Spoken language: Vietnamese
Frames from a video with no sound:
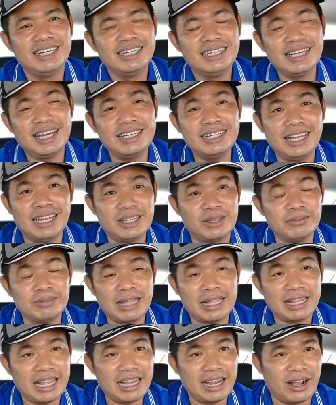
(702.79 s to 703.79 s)
nên là chúng
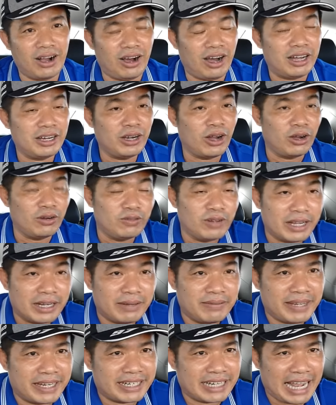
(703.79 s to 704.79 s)
ta thấy rõ đối với
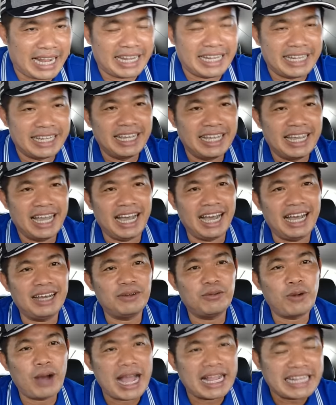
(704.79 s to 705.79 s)
cái việc này à,
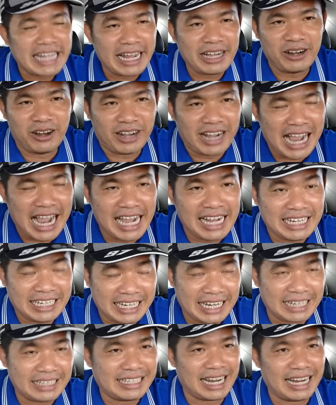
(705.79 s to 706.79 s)
qua giai đoạn 2
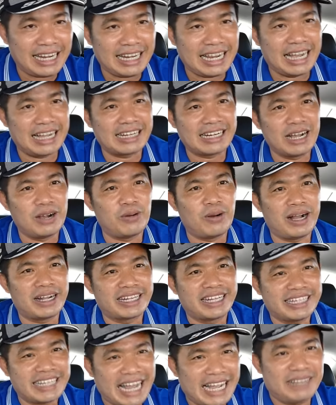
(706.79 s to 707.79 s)
chắc chắn rằng cơ quan
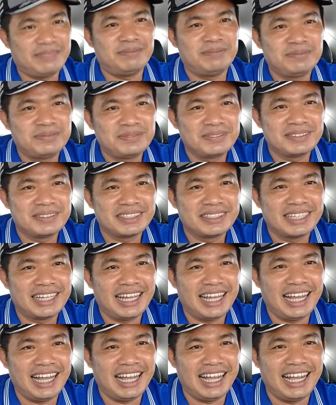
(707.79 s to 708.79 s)
chức năng
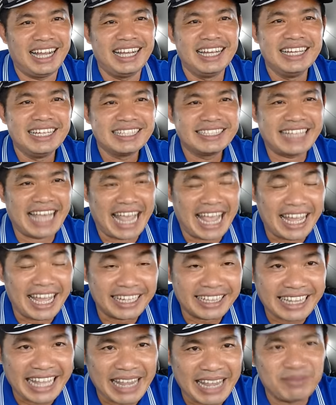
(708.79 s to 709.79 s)
à, sẽ
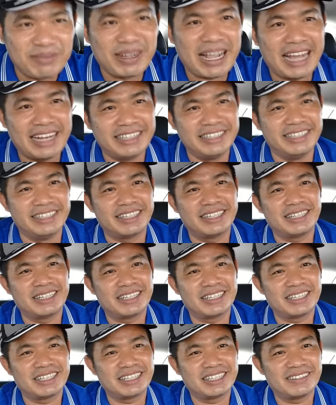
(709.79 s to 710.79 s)
tìm ra được
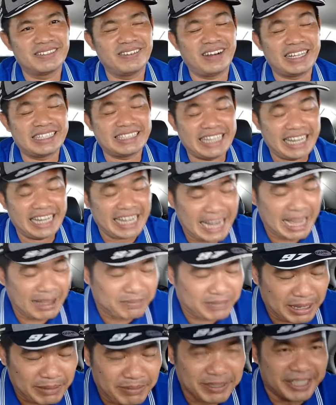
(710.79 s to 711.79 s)
và sẽ
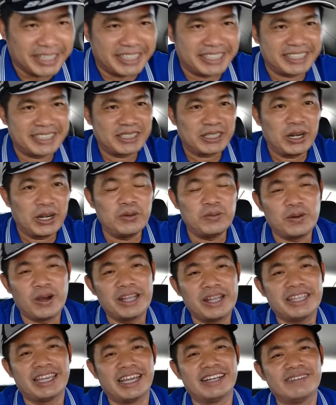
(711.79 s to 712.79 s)
làm tiếp được đối
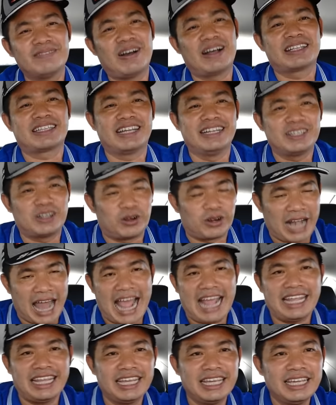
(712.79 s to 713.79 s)
với những phần tử còn
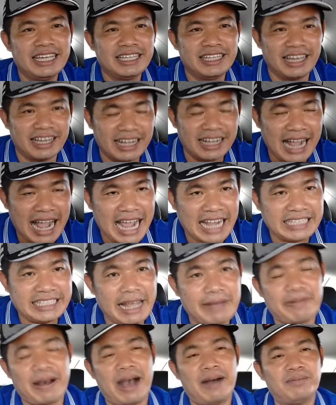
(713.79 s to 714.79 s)
lại những ai
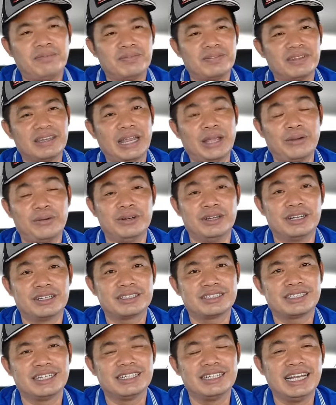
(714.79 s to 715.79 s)
sai phạm đều được
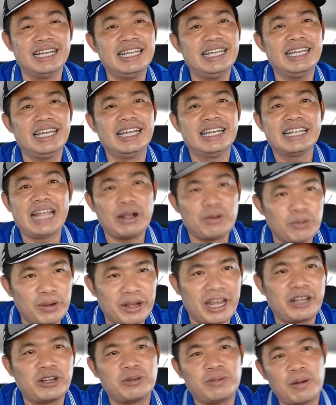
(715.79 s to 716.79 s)
xử lý theo quy
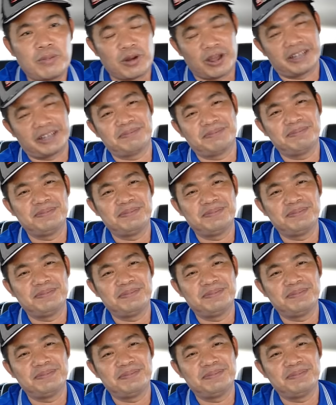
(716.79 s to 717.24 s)
định của pháp luật